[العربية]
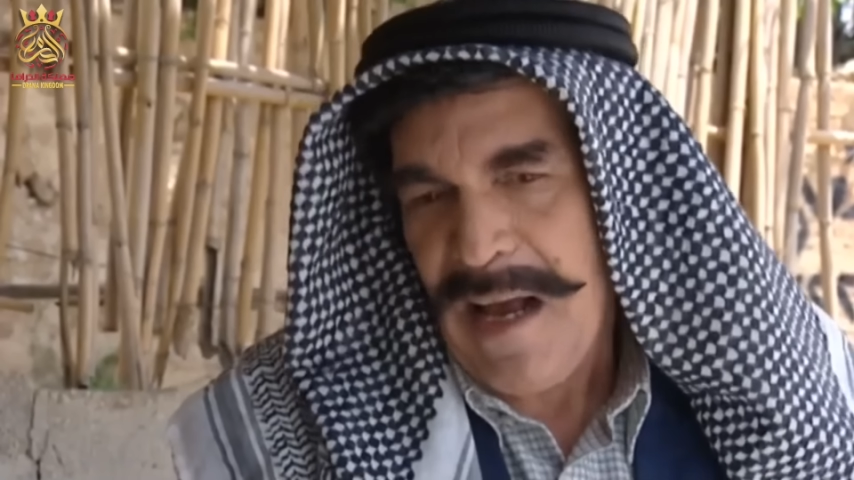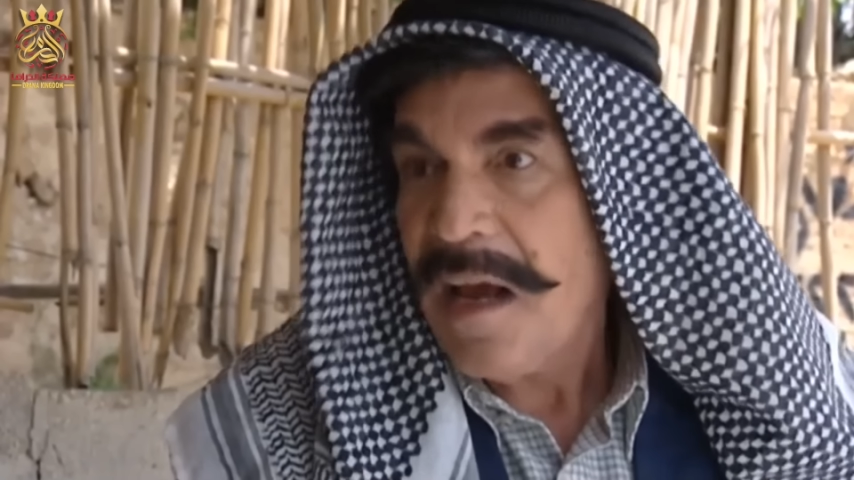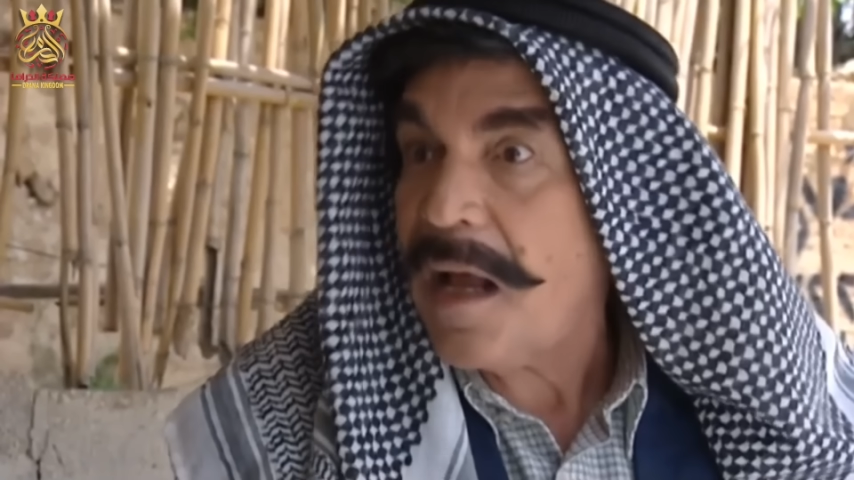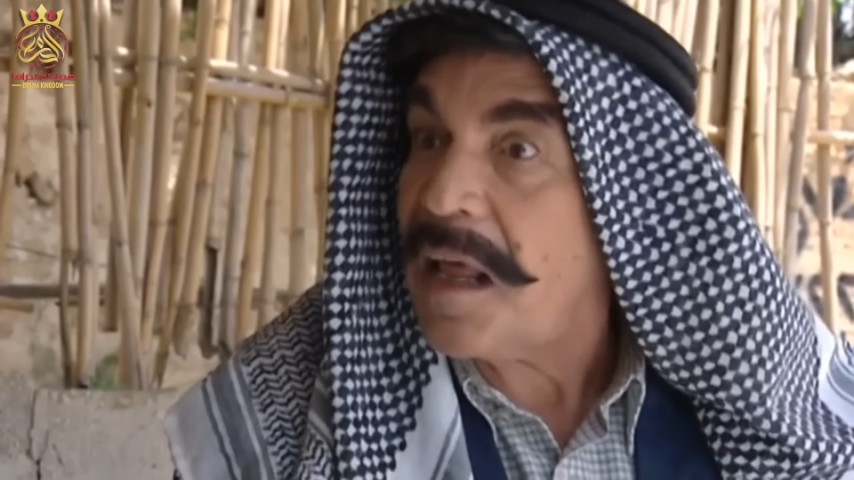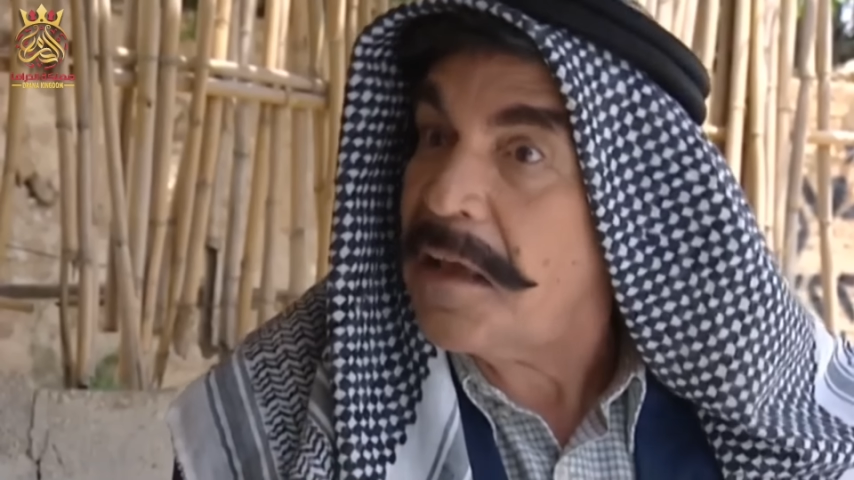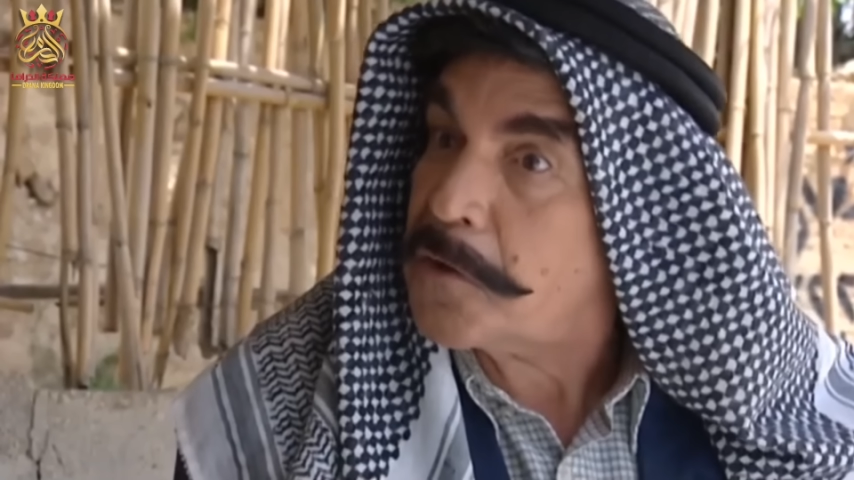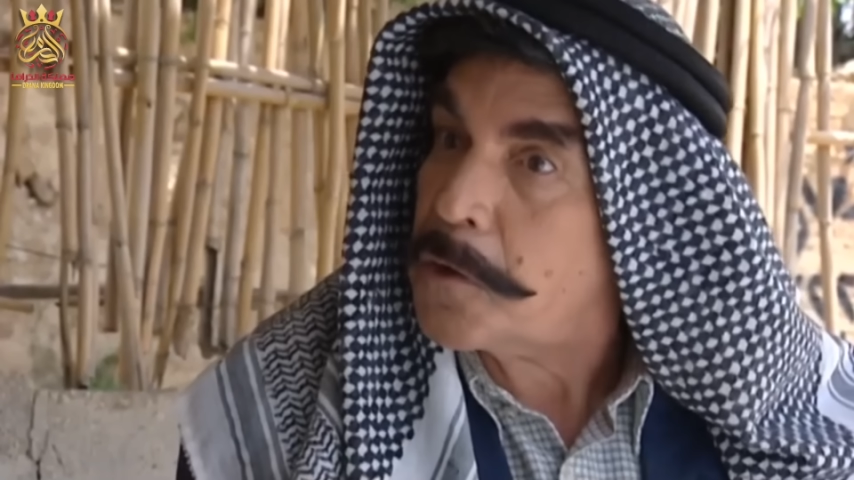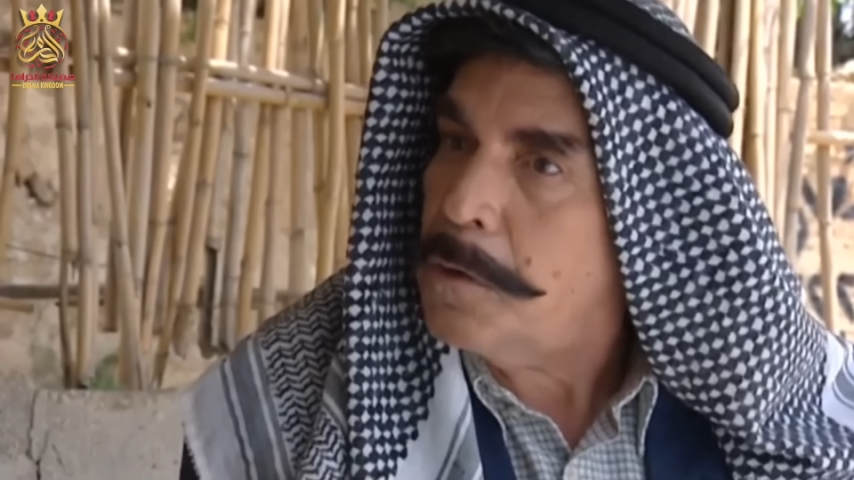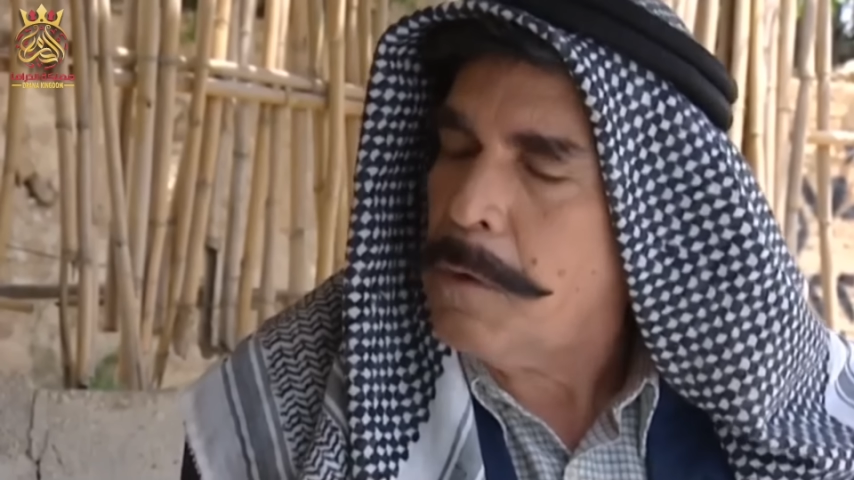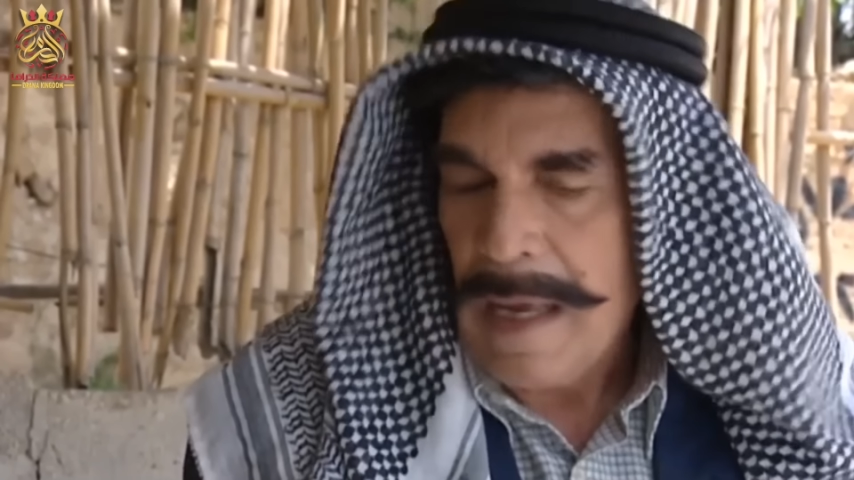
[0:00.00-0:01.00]
الله
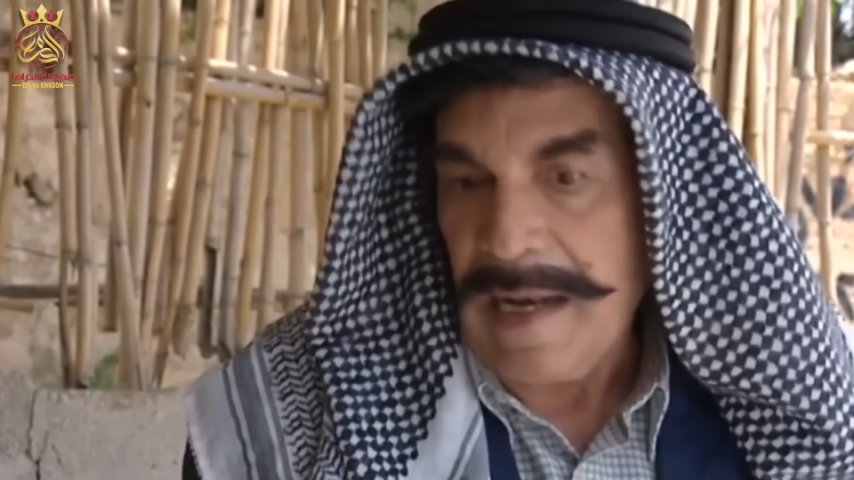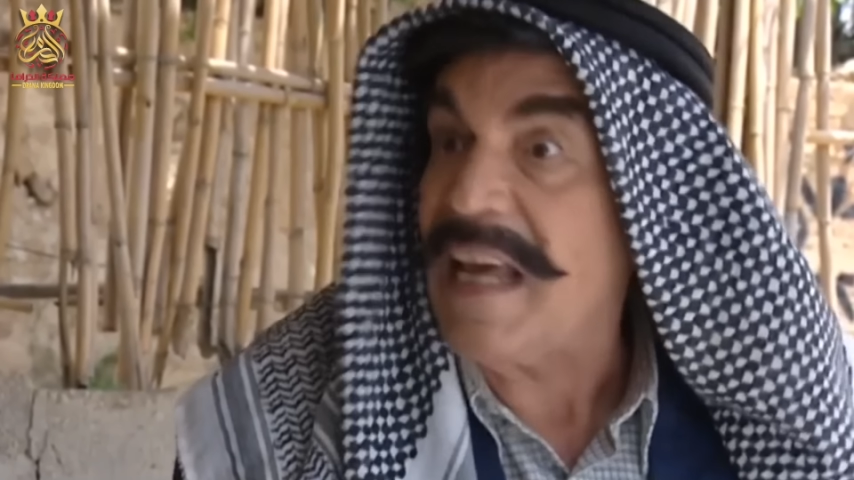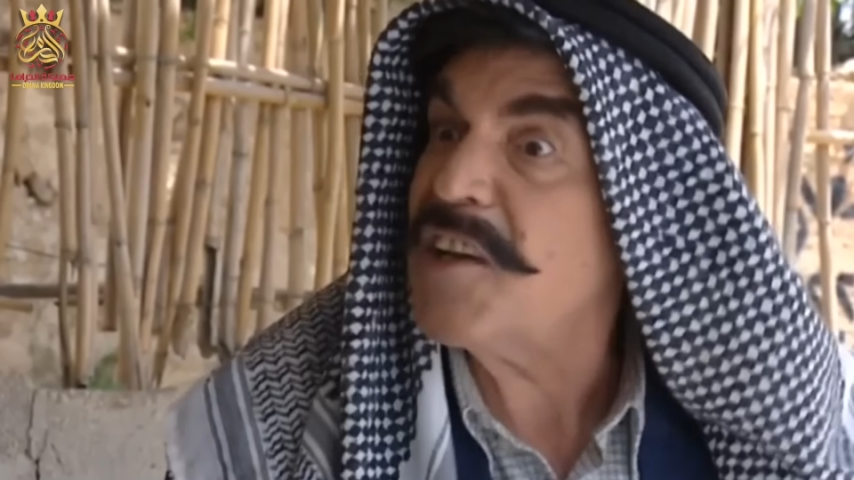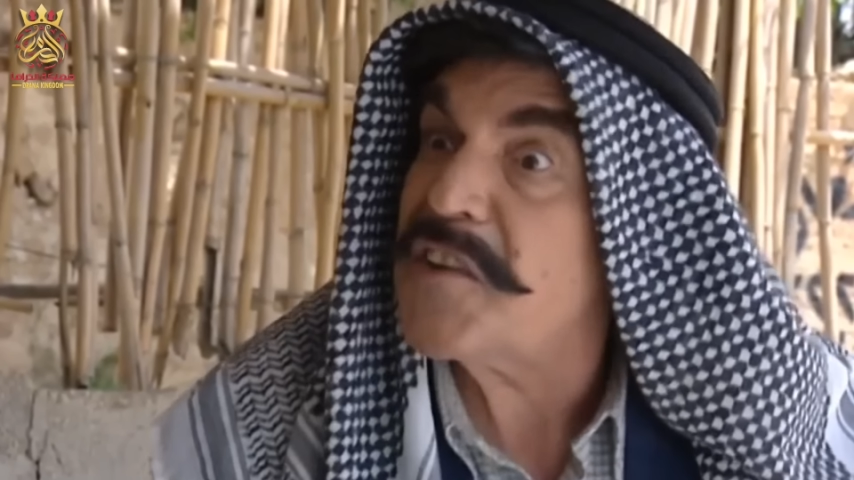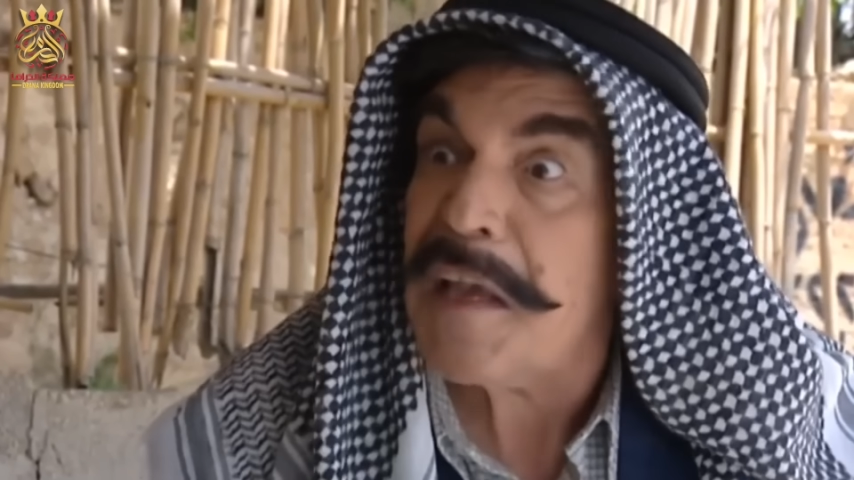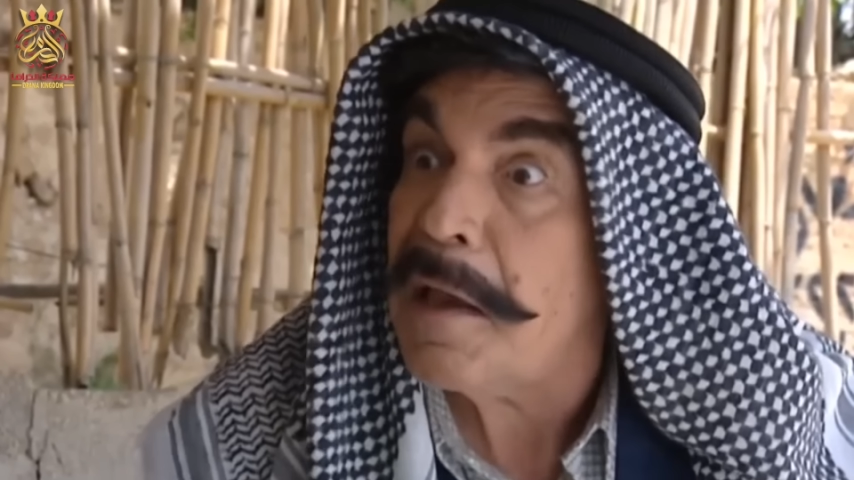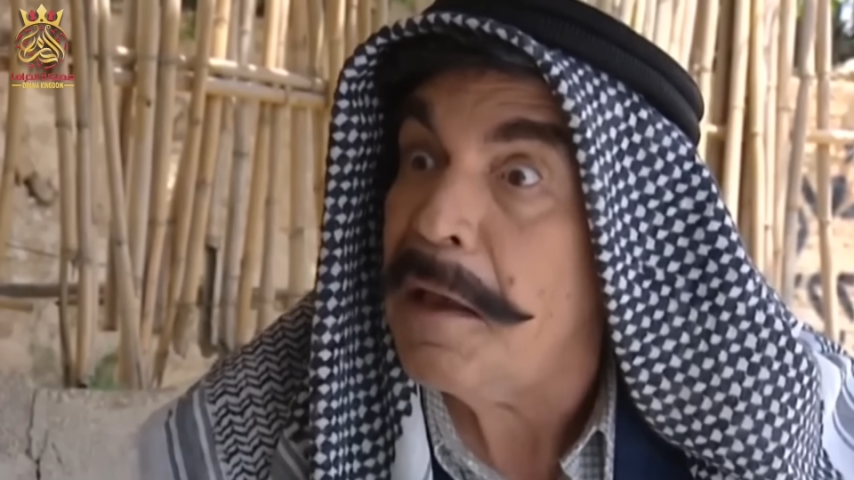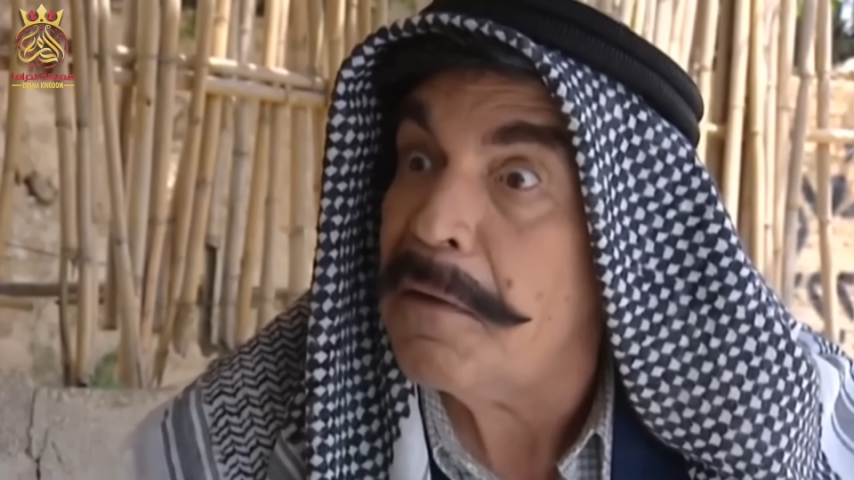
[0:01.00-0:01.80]
يصلحه ليش سقط؟